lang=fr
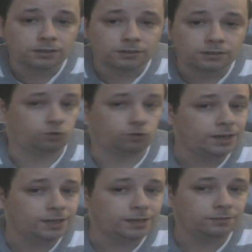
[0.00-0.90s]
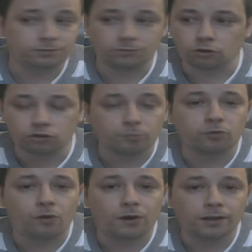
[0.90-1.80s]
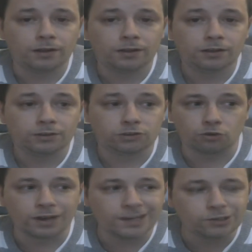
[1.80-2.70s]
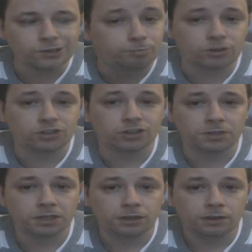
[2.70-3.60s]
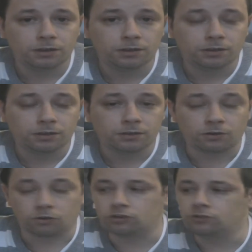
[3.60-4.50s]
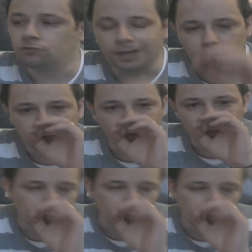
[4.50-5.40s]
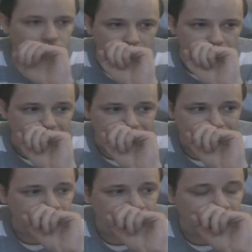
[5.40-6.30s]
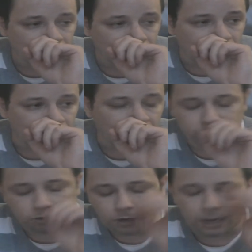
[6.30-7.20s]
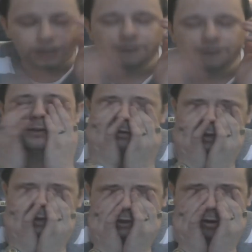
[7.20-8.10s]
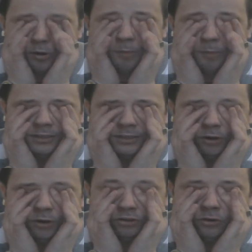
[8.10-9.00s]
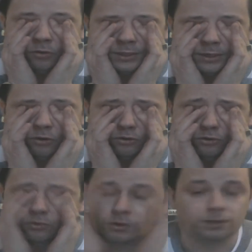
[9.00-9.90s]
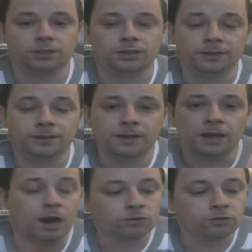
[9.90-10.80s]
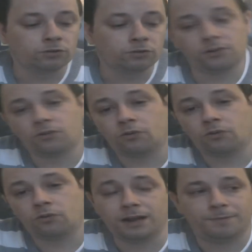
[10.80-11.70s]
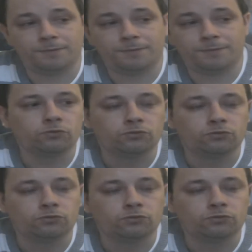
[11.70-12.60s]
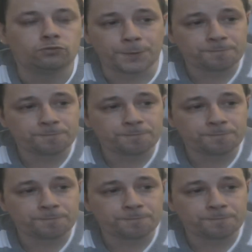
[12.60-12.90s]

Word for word: serait dans le top 3, serait sur le podium. Quand tu vois la gueule des recrues, s'il te plaît, non, parce que là, il faut. Il faut... Est-ce qu'on peut en parler 30 secondes des recrues, quoi À un moment donné, il va falloir qu'on en parle. Parce que quand on te dit. Euh,